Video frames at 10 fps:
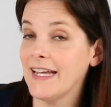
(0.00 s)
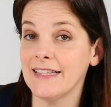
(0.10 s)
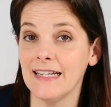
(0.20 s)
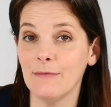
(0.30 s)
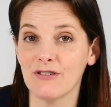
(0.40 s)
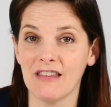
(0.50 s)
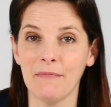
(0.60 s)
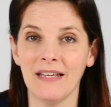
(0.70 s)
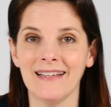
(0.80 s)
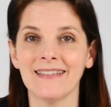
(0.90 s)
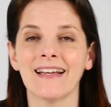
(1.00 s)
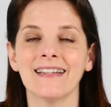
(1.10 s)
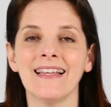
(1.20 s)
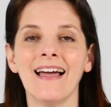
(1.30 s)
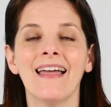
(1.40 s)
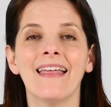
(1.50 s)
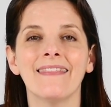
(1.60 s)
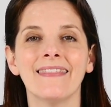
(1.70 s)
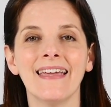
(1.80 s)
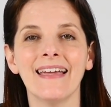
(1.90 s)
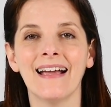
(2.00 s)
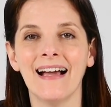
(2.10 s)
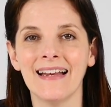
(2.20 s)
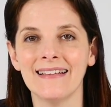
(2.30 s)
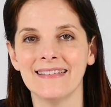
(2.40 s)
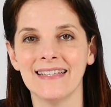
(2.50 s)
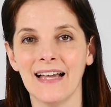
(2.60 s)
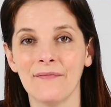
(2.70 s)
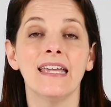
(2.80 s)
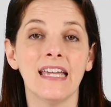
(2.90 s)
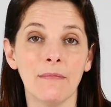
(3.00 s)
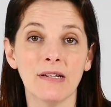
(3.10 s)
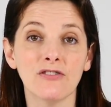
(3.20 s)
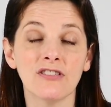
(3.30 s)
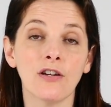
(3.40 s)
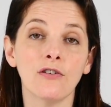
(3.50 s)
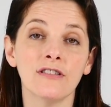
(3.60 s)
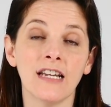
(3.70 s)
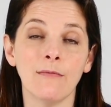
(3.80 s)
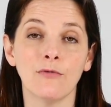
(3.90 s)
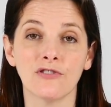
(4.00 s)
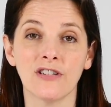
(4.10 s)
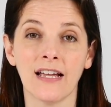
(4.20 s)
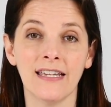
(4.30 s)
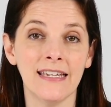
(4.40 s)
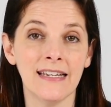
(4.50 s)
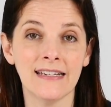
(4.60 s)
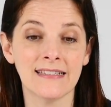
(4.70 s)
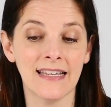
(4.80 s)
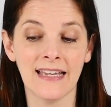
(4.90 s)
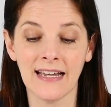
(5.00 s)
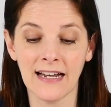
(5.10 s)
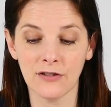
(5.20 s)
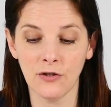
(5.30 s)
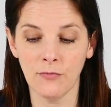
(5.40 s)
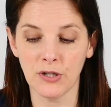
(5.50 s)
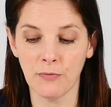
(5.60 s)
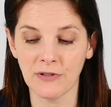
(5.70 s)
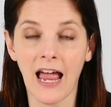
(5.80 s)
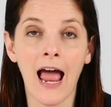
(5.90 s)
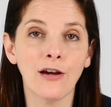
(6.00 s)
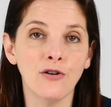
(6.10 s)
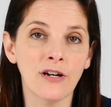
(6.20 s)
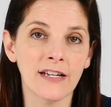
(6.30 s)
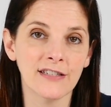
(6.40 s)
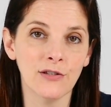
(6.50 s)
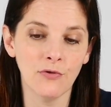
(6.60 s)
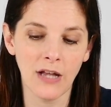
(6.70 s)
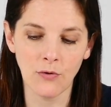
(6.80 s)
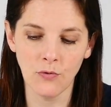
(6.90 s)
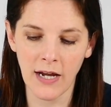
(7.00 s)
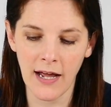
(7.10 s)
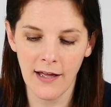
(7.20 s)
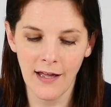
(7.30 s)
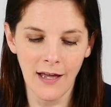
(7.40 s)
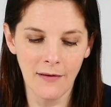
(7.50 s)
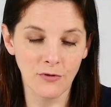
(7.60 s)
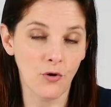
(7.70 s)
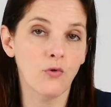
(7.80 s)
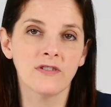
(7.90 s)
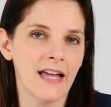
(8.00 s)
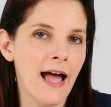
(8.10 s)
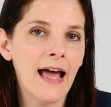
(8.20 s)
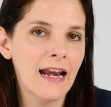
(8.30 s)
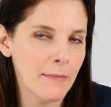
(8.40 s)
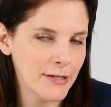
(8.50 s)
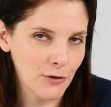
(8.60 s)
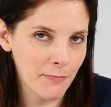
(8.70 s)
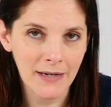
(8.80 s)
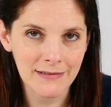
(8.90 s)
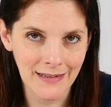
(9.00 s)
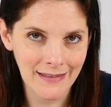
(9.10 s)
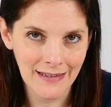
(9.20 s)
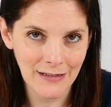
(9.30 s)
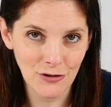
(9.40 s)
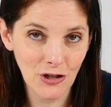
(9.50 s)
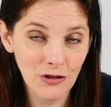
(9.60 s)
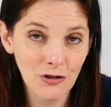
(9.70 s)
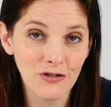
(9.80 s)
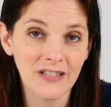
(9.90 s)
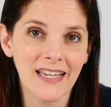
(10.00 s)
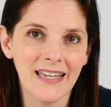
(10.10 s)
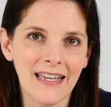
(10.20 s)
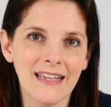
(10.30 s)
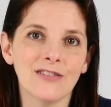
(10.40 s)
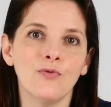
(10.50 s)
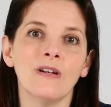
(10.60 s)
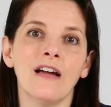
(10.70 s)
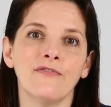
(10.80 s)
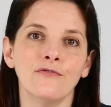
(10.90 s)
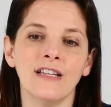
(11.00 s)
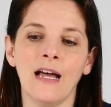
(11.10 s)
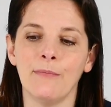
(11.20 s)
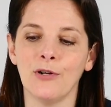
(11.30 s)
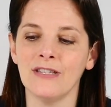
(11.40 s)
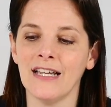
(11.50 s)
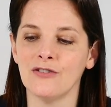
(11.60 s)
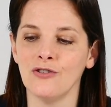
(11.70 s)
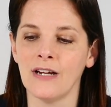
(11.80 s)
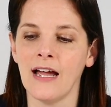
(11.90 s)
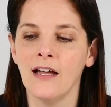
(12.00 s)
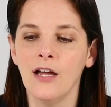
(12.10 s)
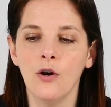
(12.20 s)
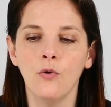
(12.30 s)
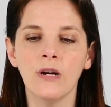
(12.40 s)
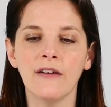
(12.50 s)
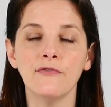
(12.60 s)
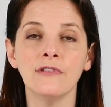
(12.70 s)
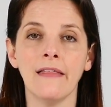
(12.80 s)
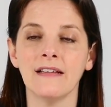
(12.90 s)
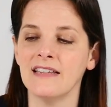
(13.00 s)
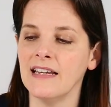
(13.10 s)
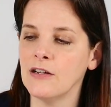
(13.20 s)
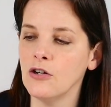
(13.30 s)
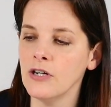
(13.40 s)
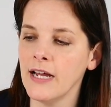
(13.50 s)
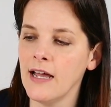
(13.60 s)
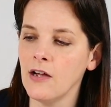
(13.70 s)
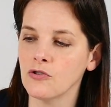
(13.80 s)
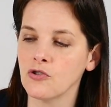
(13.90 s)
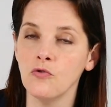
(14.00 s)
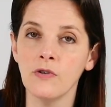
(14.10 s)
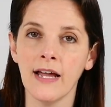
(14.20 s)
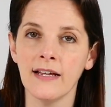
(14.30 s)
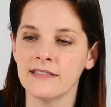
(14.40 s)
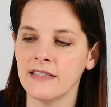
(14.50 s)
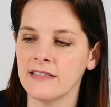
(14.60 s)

y tenemos también la tarjeta de garantía. ¿Y qué más nos encontramos aquí en este cartón? Bueno, pues algo que sin duda alguna nos gusta a la mayor parte de nosotros, que es una funda protectora. Una funda de silicona oscura, este